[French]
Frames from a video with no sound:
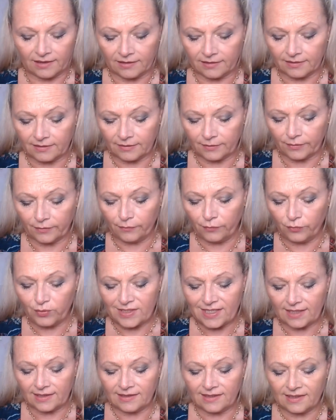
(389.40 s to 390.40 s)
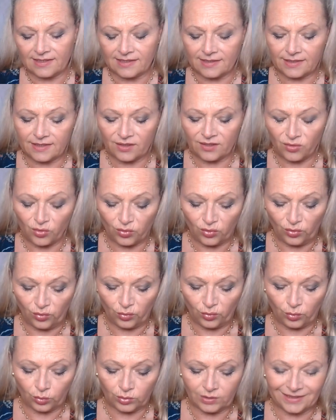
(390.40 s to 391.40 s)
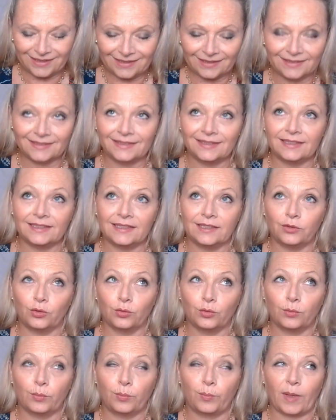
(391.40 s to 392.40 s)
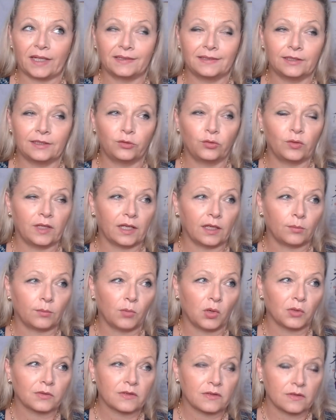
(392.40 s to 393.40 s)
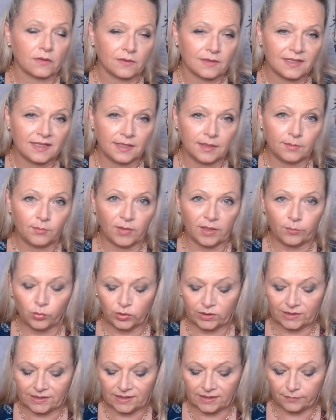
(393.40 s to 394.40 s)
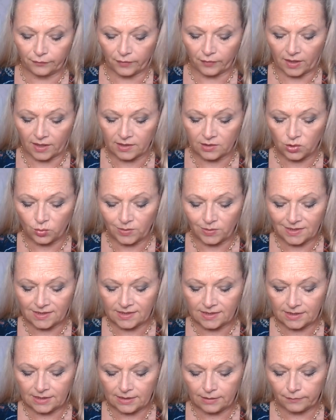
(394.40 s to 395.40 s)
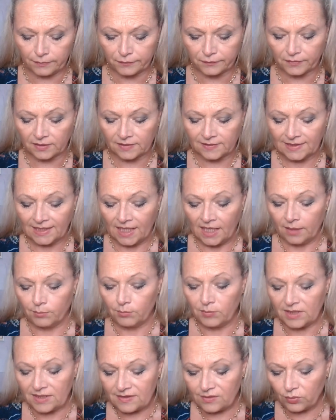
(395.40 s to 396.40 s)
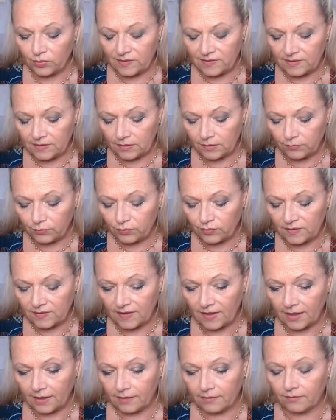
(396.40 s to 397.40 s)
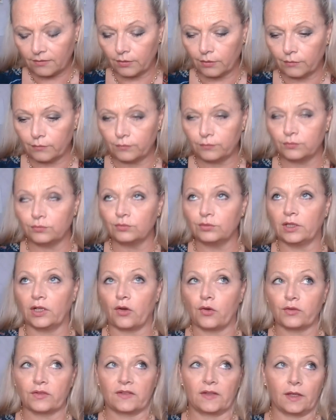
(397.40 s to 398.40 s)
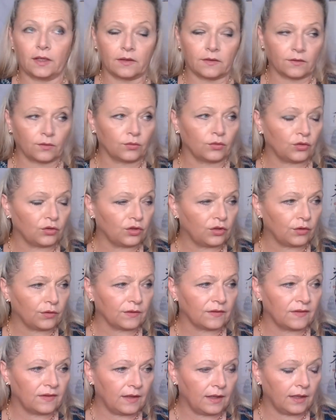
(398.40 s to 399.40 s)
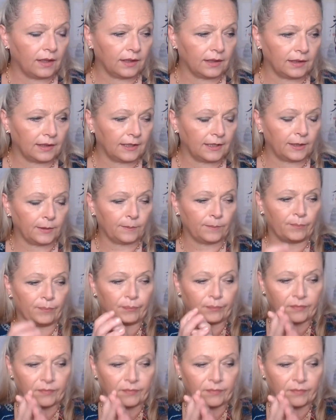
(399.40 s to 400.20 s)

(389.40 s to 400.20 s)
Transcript: Euh, vous êtes des signes d'eau, des signes particulièrement sensibles, émotifs, intuitifs, mais aussi vous êtes, vous, cancer, ascendant cancer et